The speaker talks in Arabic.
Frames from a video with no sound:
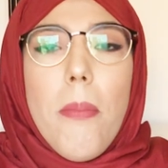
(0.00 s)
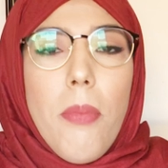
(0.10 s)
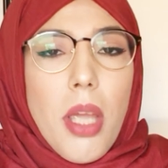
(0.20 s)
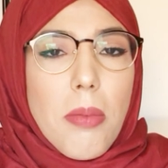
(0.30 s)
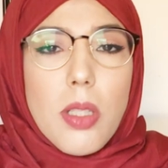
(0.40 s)

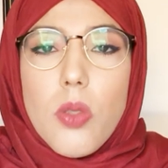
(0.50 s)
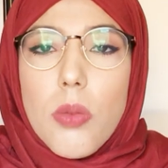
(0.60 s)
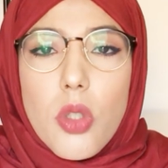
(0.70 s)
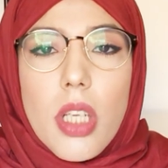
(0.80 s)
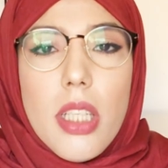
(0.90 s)
المهم قلت
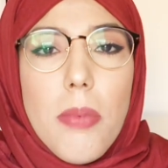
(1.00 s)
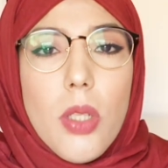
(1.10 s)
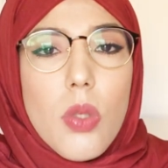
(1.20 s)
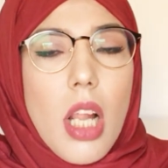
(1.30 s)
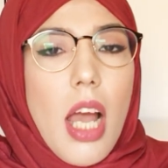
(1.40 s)
ماشي مشكل دابا
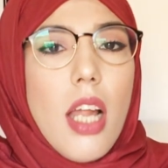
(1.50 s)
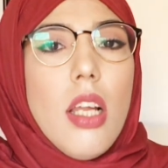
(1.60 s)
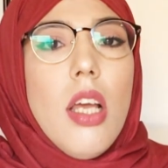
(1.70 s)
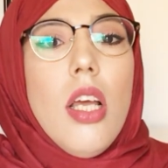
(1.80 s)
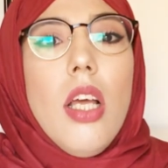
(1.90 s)
يدوز الحال
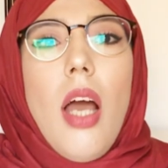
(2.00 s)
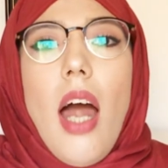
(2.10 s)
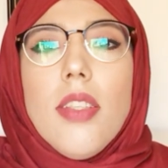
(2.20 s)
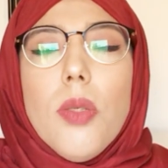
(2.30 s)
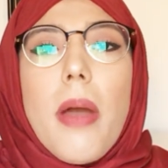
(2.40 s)

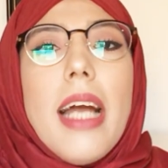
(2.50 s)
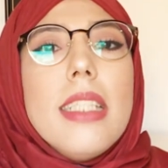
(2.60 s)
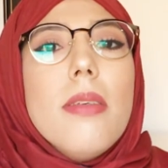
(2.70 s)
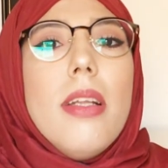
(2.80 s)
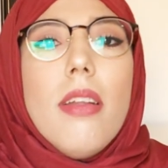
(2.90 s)
عرفتي
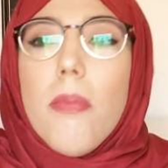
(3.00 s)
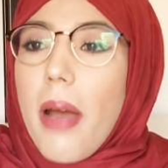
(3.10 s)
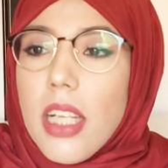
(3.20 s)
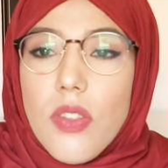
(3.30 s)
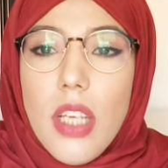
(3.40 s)
بقات
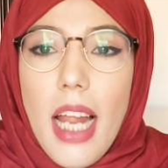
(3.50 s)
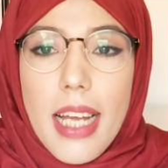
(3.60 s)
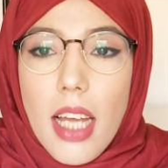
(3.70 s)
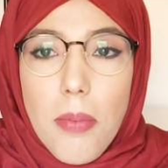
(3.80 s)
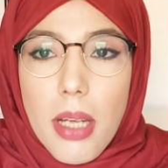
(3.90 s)
بقات فيا
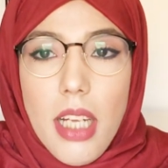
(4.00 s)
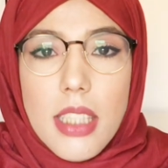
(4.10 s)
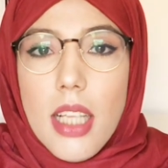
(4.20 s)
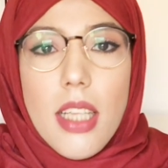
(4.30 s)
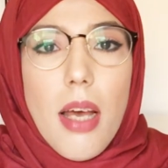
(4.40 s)
الحكه يمكن
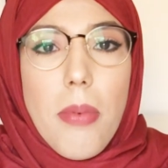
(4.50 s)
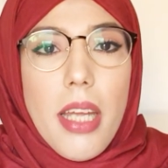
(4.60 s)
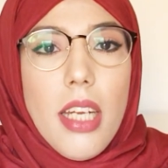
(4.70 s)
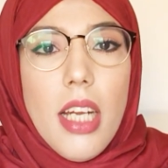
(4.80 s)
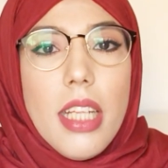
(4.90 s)
حتى لدابا
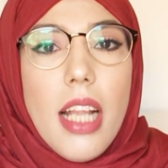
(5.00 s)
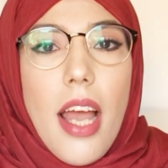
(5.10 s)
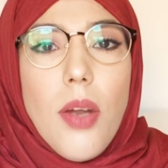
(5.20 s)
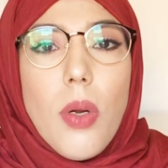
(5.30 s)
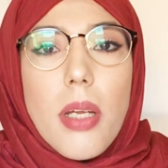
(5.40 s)
يعني لحد
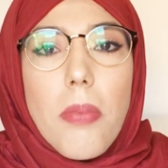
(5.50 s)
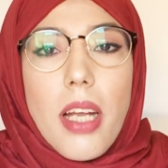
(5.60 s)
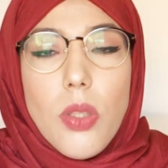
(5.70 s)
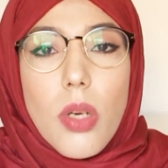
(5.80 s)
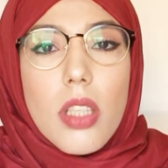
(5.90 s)
الان ولكن
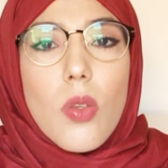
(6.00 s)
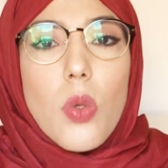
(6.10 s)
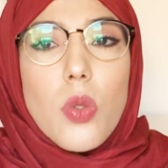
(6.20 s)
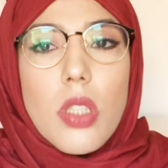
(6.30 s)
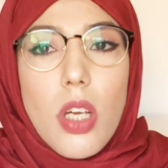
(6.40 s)
بغاديو
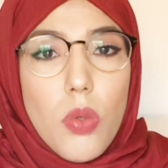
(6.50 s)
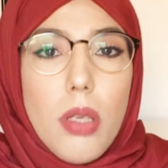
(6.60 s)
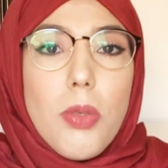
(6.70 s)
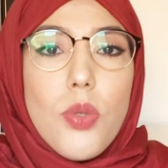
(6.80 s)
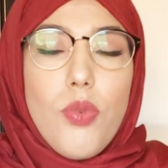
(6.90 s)
كتنقص تخيلوا
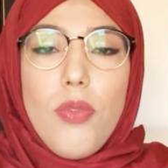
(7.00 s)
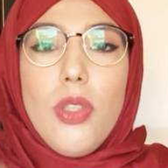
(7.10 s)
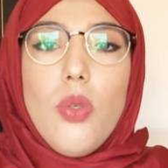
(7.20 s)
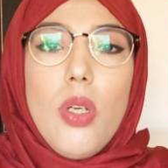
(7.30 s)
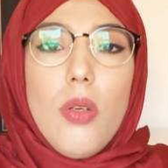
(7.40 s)
دابا شوفوا
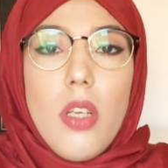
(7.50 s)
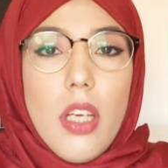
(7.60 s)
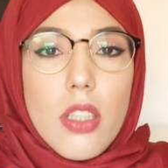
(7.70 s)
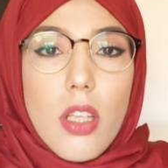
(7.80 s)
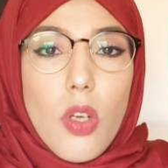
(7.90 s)
الفيديو
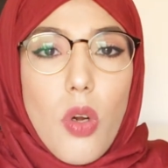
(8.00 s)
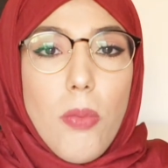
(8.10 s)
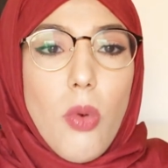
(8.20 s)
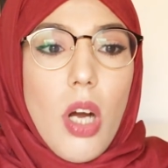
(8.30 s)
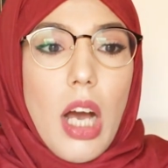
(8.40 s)
اللي حطيت لكم
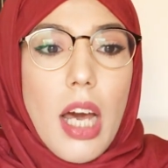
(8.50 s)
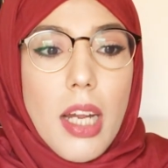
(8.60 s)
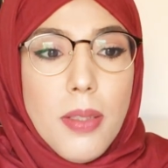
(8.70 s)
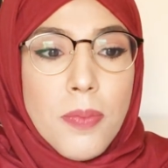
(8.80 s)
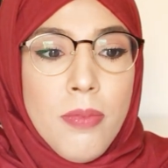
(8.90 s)
مؤخرا